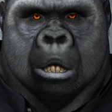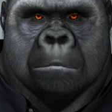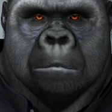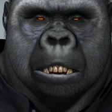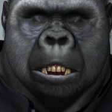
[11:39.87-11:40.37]

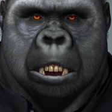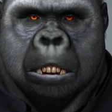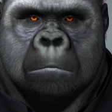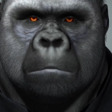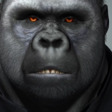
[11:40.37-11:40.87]
Deshalb wär's
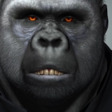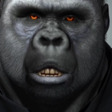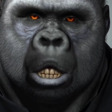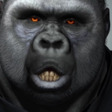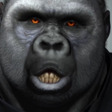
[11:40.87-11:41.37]
lieb,
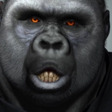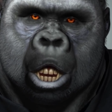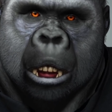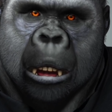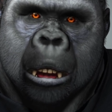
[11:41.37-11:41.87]
wenn ihr das
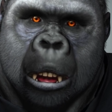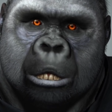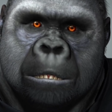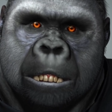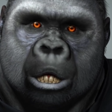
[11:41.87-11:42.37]
für mich
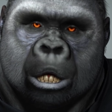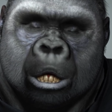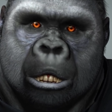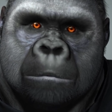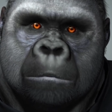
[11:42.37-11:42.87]
machen
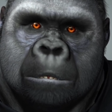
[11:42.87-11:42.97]
könntet.